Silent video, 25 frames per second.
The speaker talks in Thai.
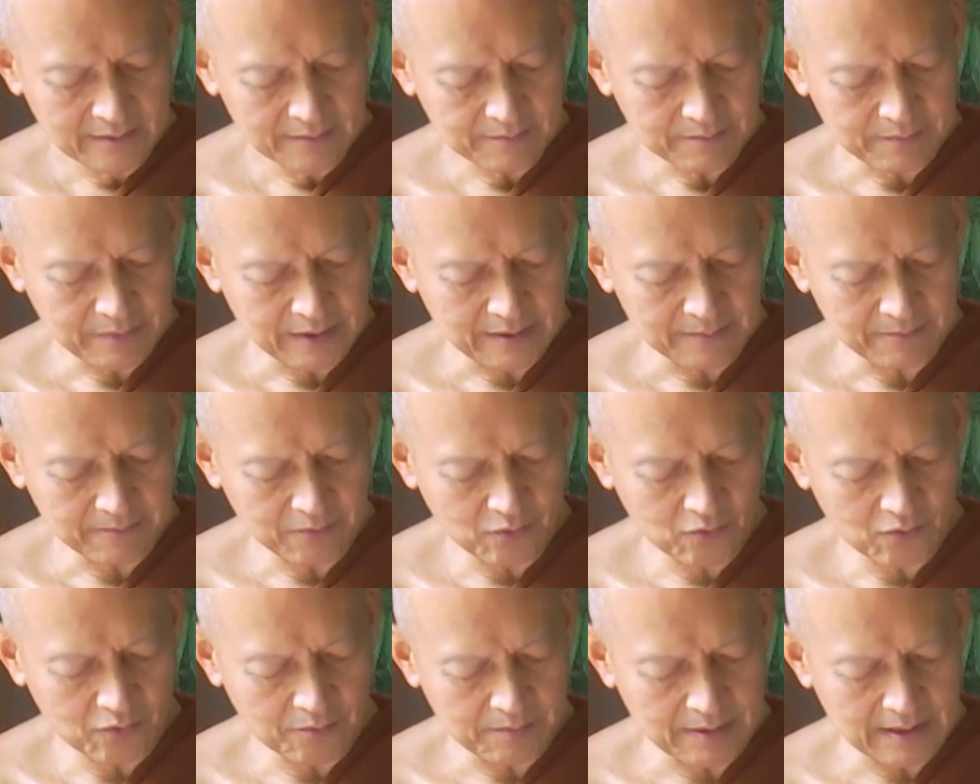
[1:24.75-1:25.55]
เป็น
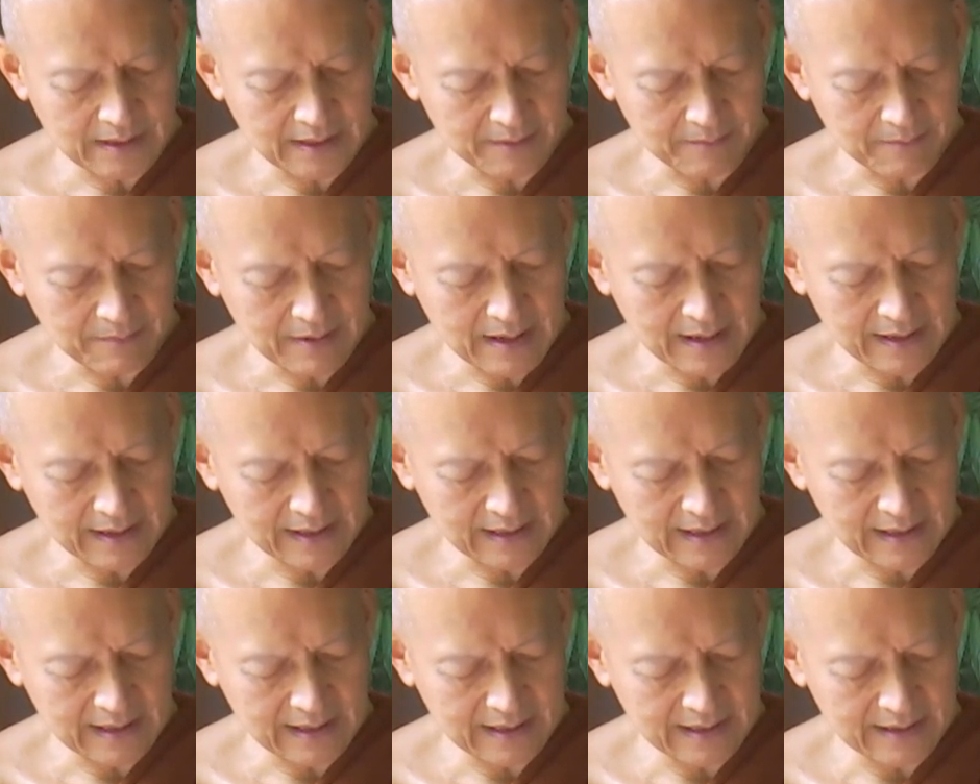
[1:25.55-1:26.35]
ผู้เบิกบาน
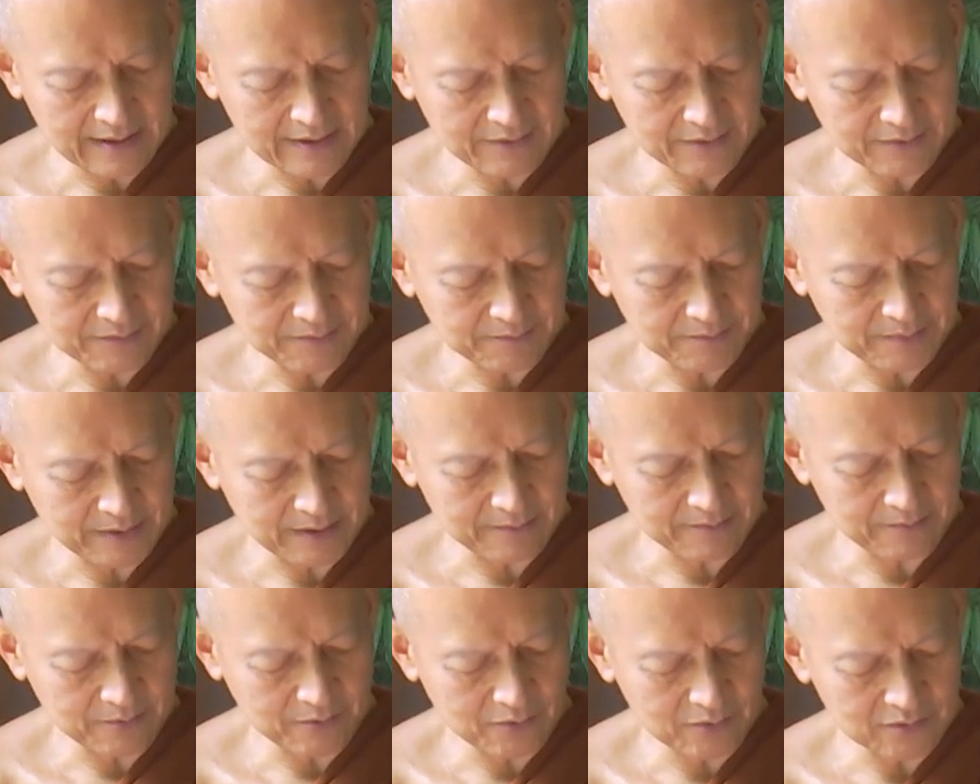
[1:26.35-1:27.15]
แล้วเป็น
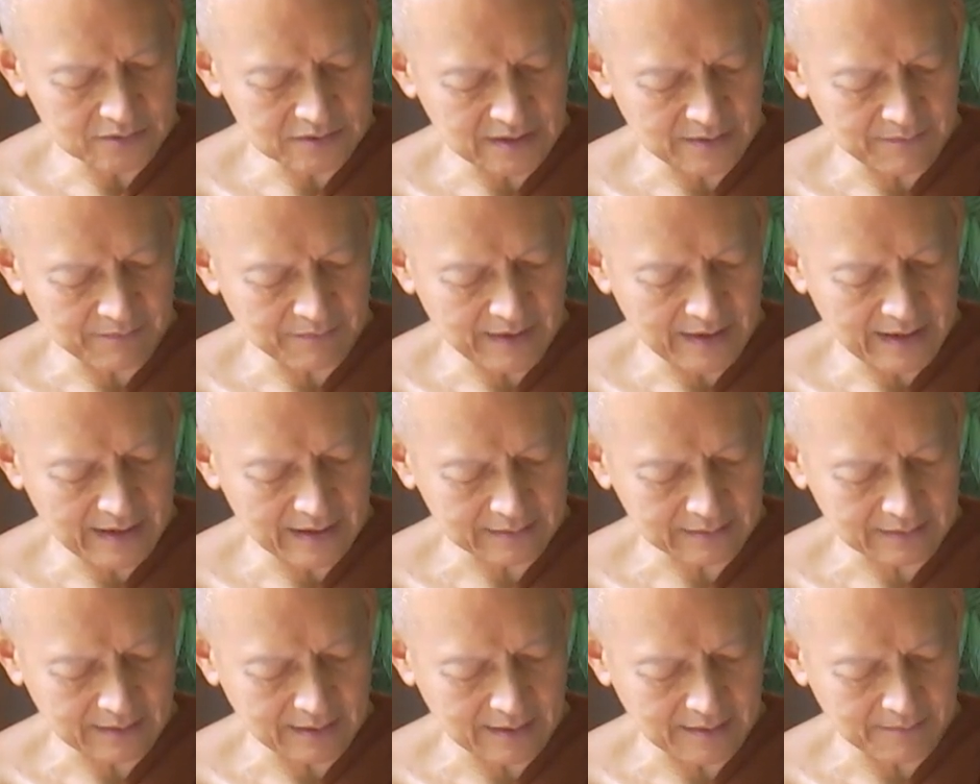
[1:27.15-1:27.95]
ผู้จำแนก
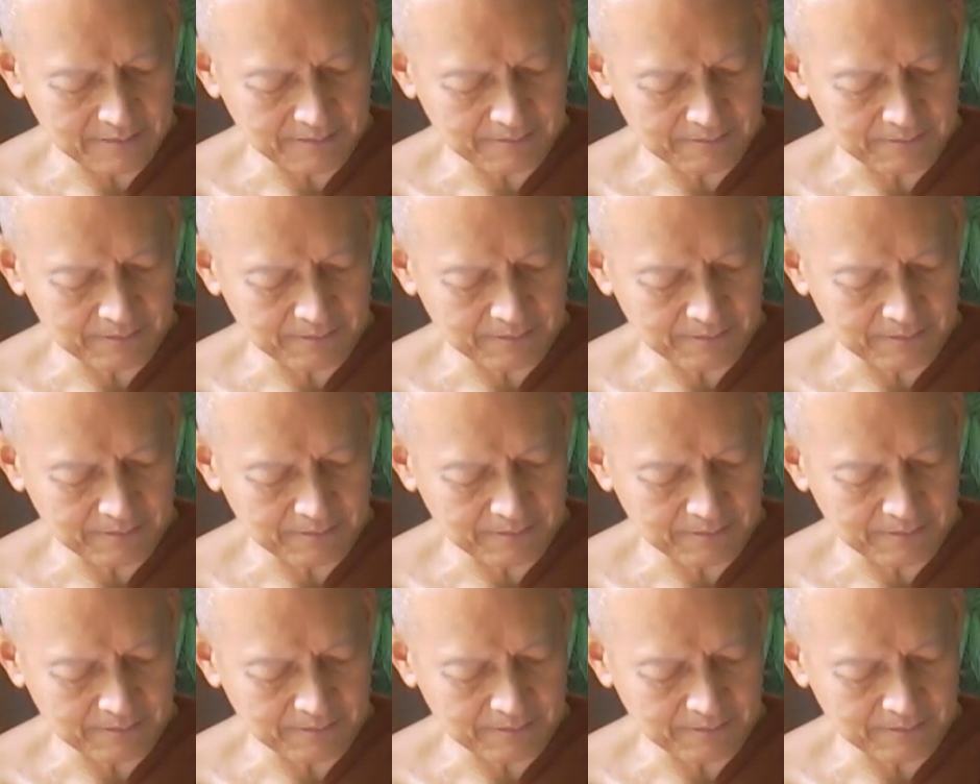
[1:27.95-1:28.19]
ธรรม